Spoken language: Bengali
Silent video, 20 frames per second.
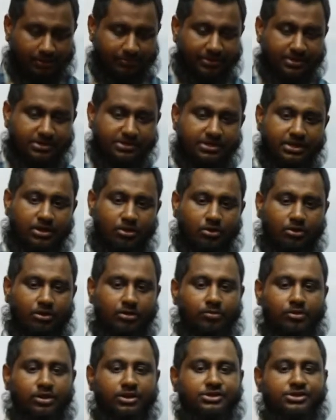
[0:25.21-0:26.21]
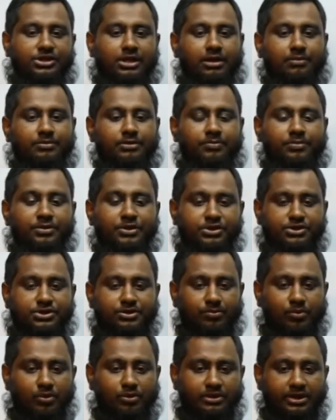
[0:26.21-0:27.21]
বীজ নিয়ে কথা বলেছিলাম যে বীজ
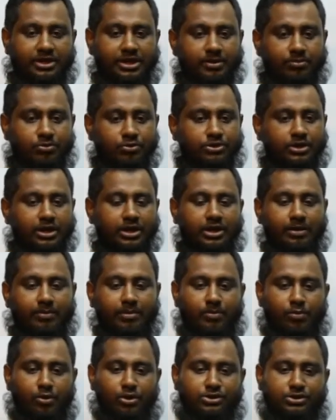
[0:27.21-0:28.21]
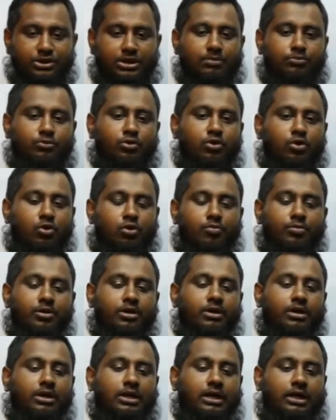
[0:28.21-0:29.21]
বলতে কি বোঝায় আমরা বলেছিলাম দুই
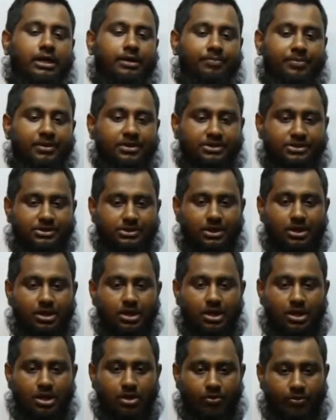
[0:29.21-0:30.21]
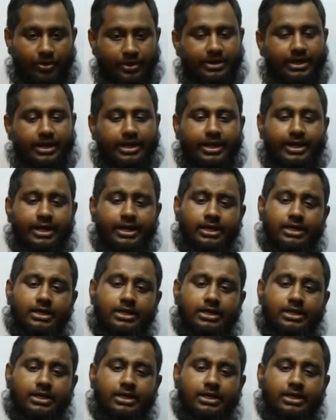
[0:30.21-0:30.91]
রকমের বীজ হয়ে থাকে